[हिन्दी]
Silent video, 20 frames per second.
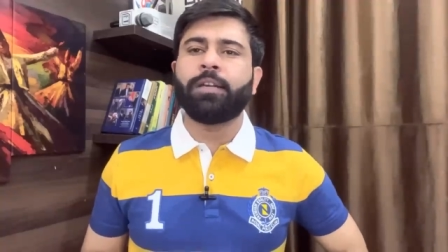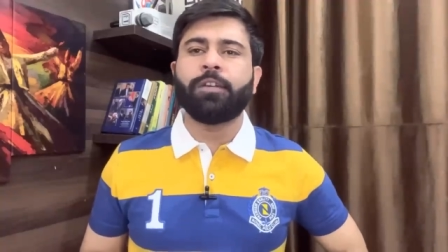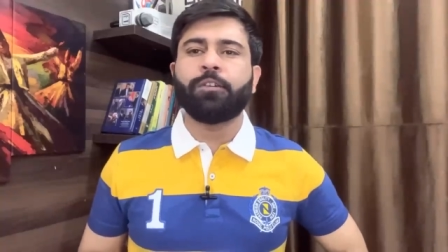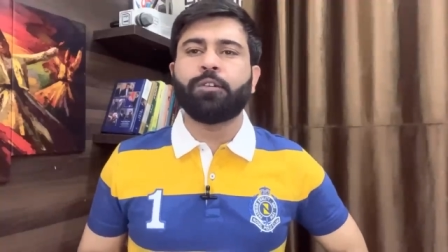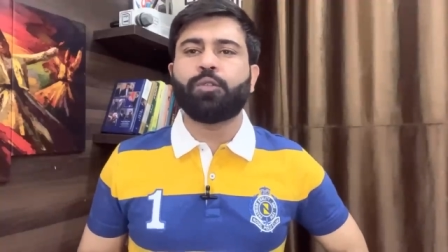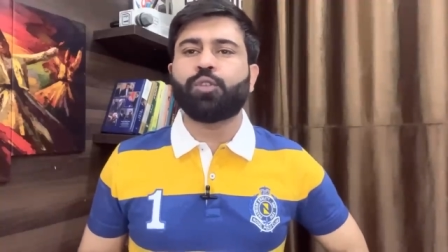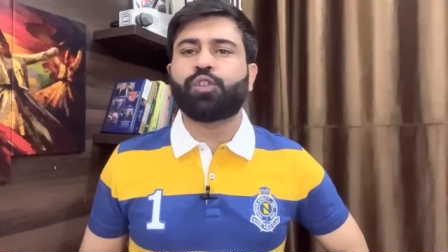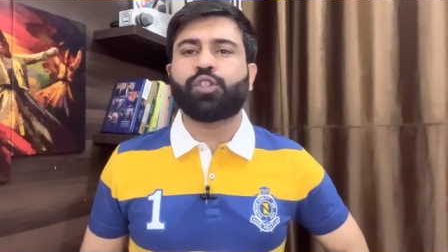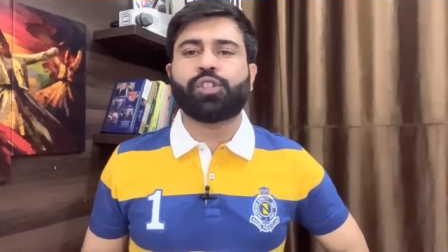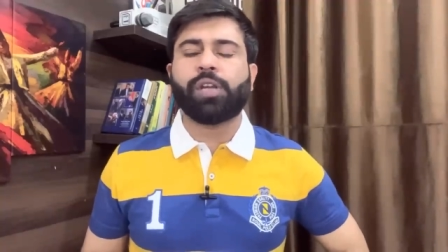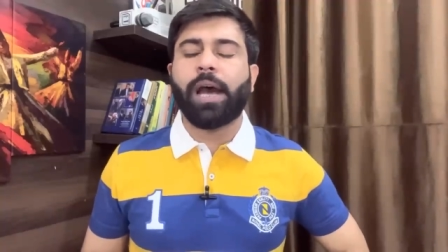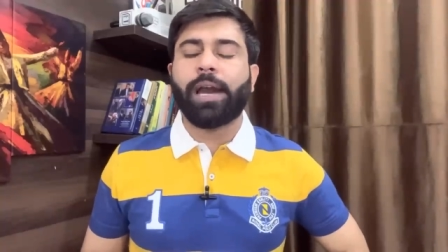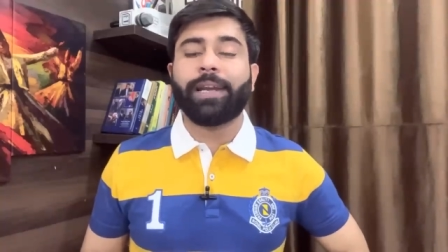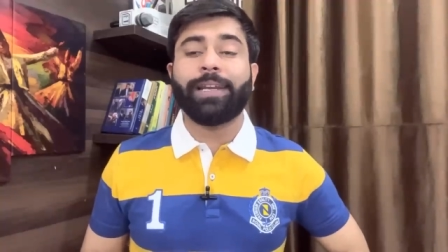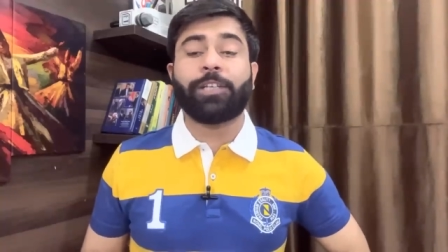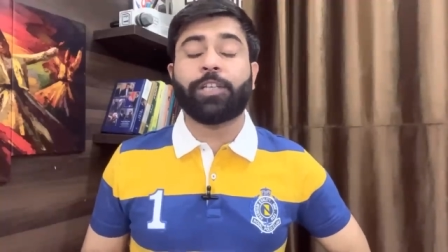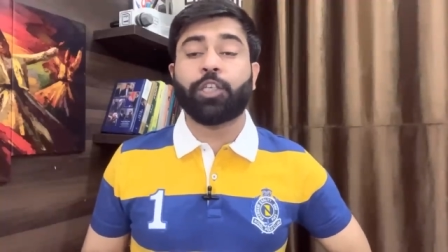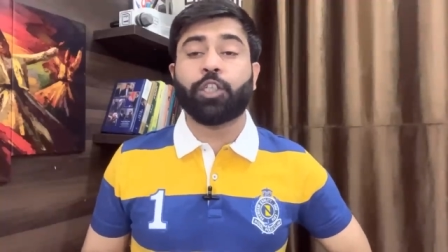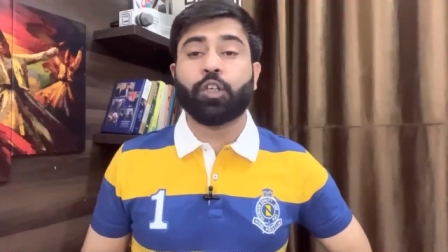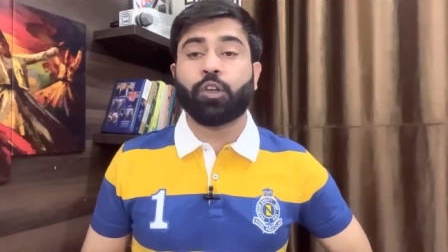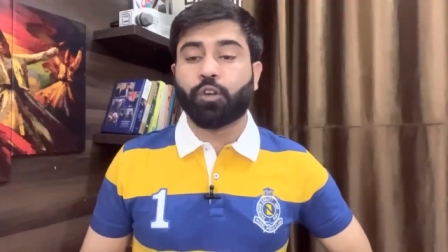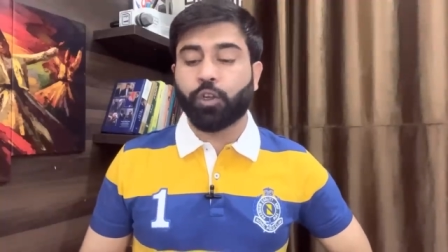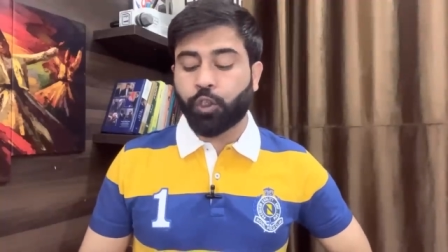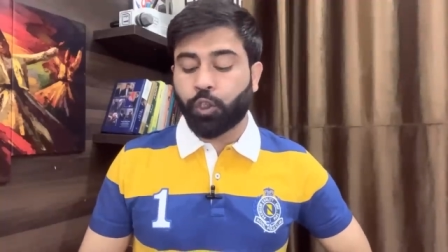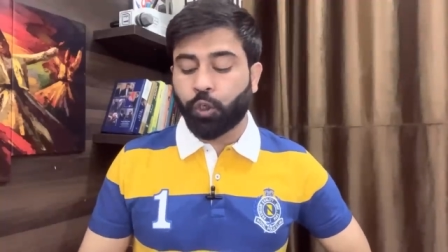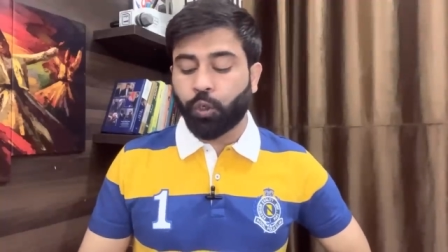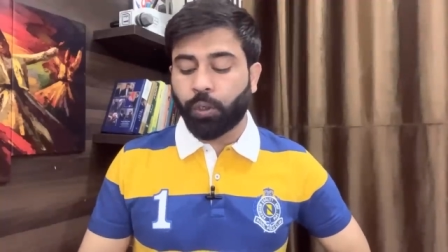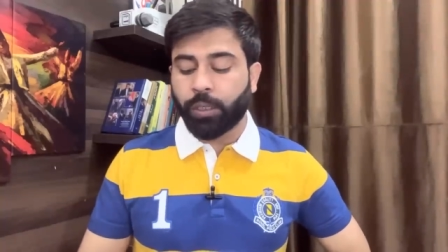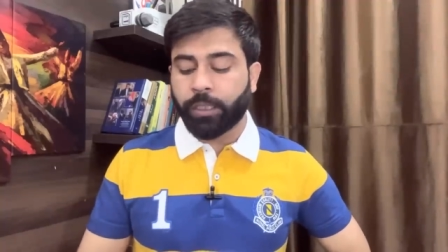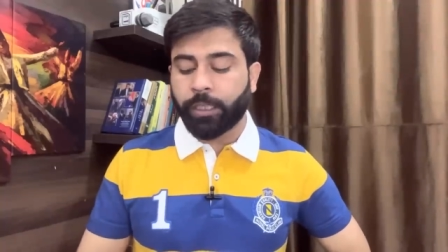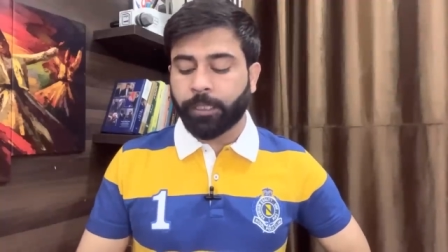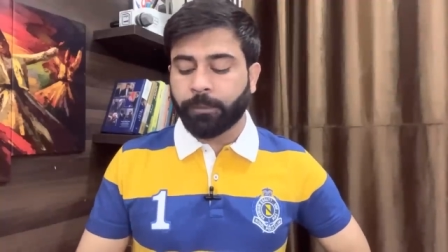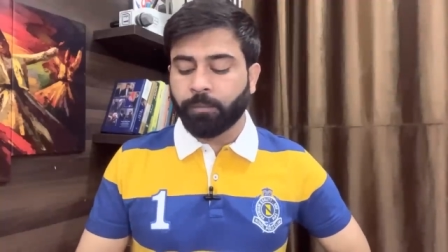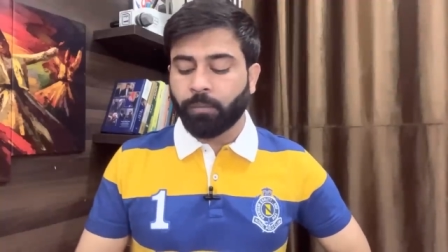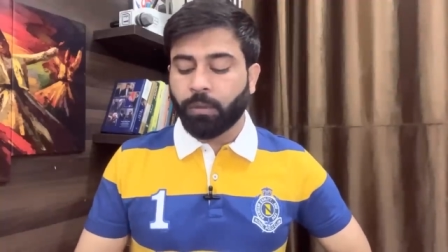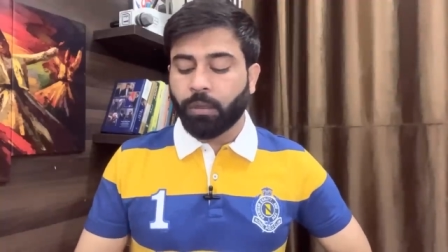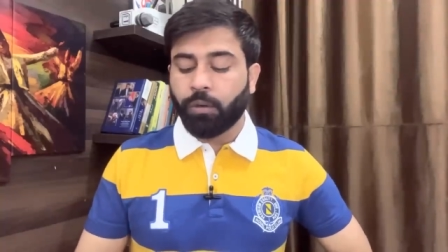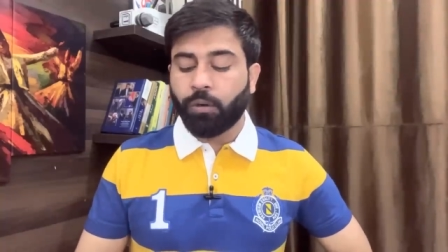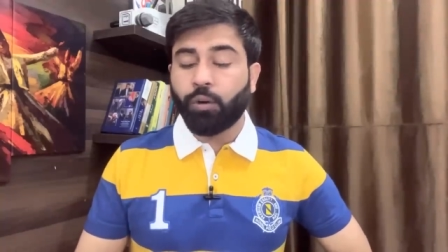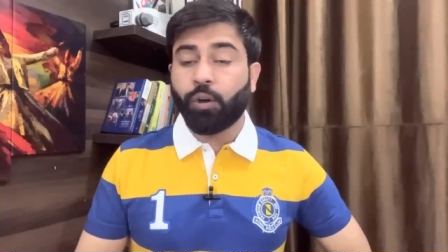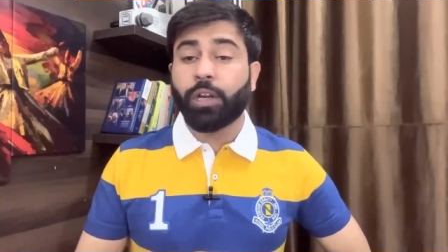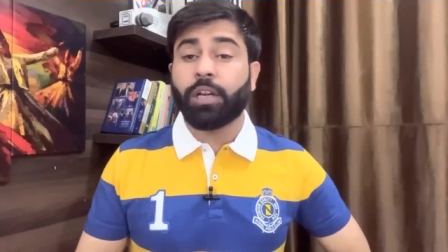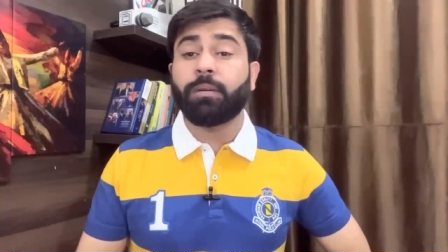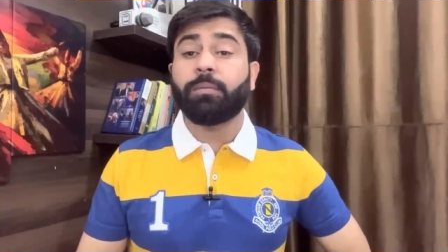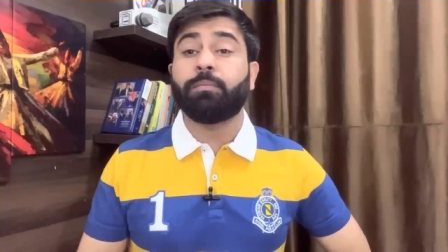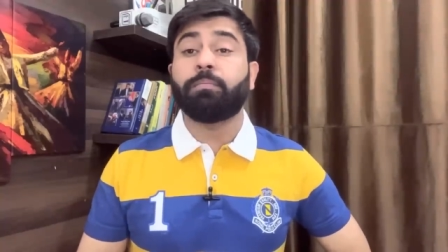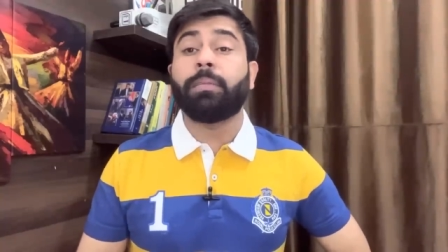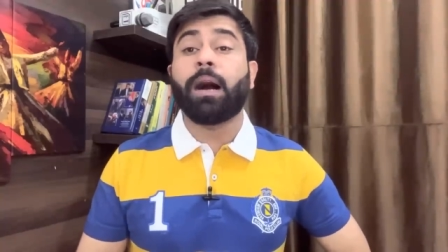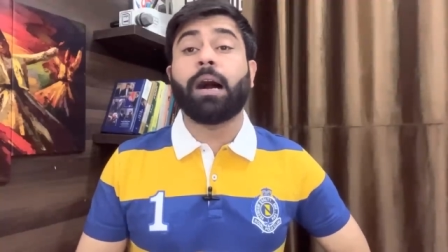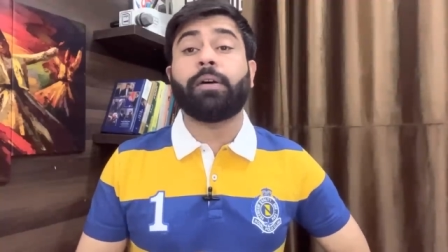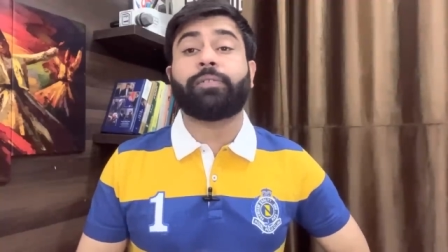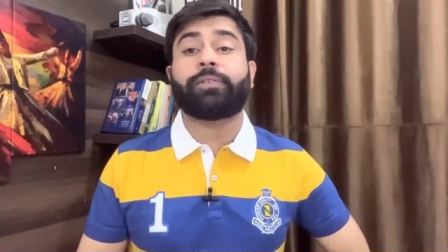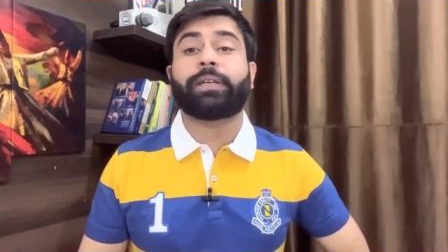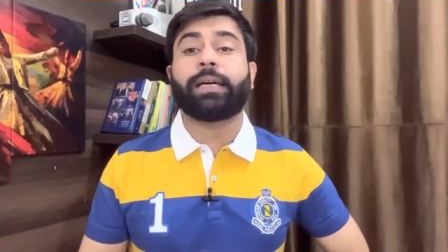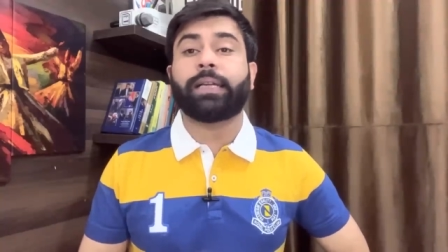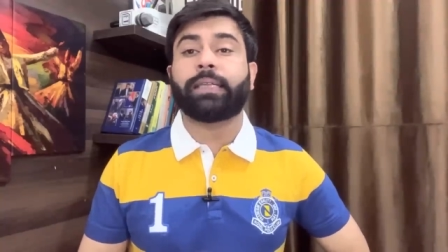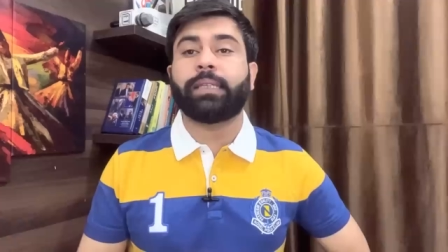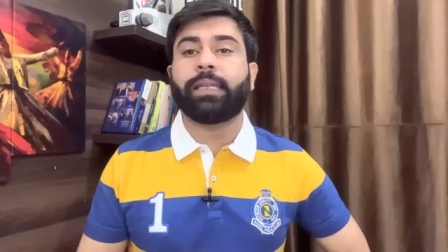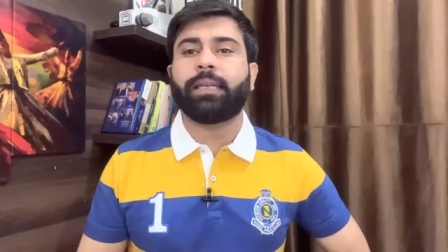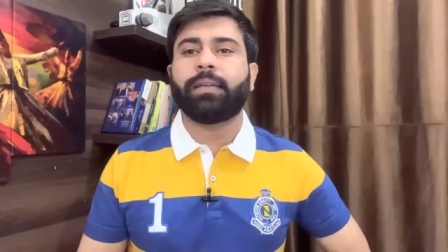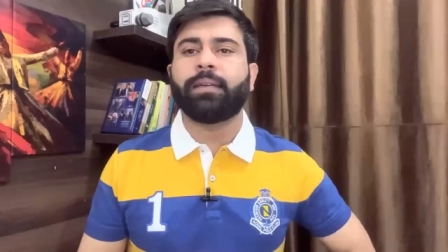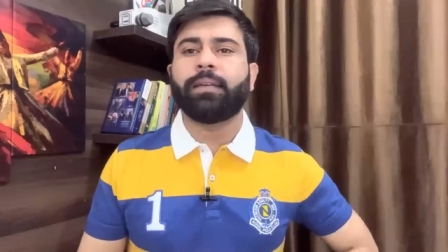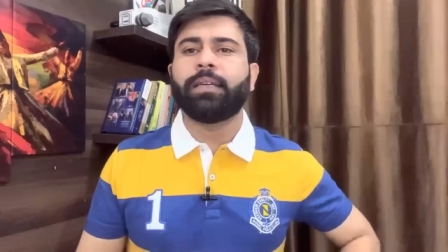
उन सारी चीज़ों को छोड़ दें और माफ़ कर दें